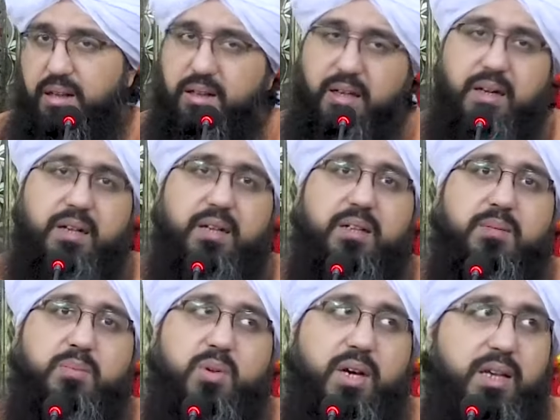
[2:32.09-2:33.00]
अल्लाह
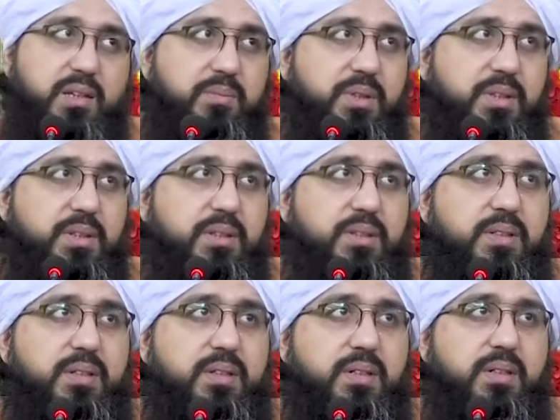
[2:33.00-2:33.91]

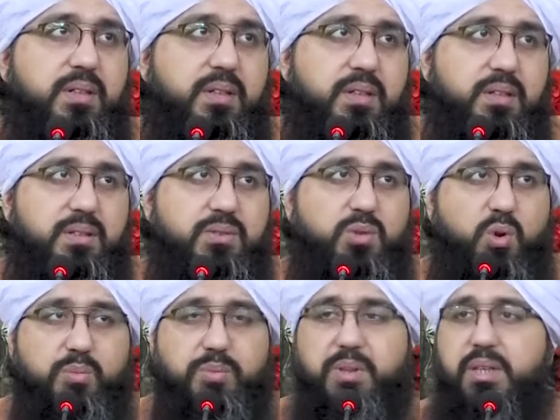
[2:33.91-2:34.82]
रबालमीन
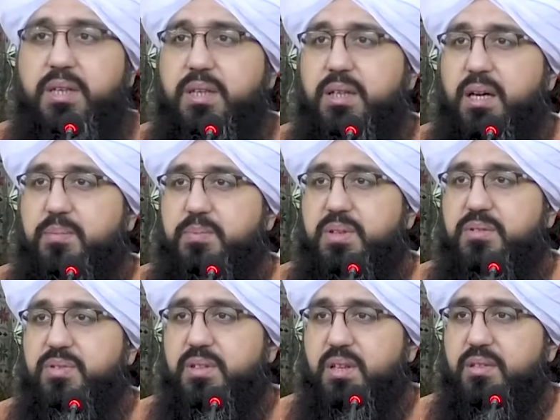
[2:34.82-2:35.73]
जो भी
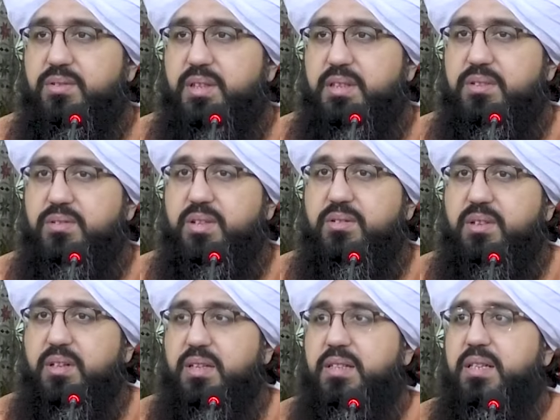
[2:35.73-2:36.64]
अपने फ़जल से जिसे
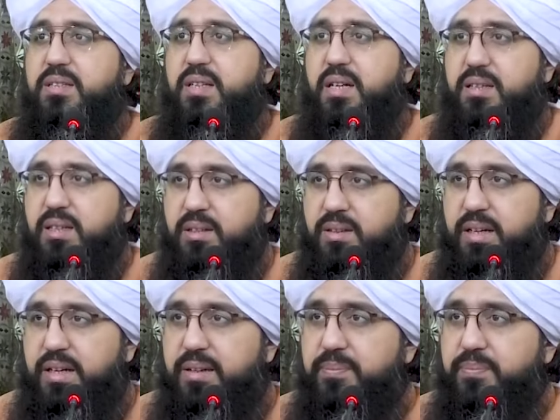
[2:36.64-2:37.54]
ज़िंदगी अता
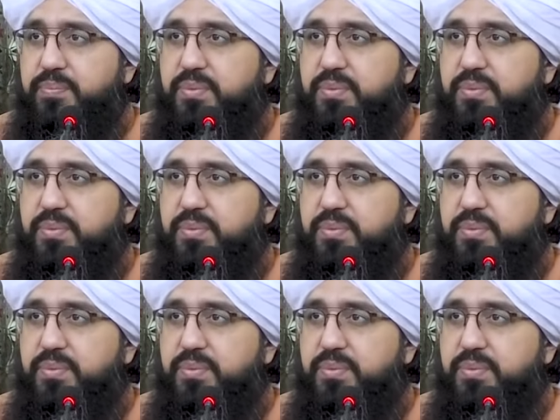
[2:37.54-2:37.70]
करता है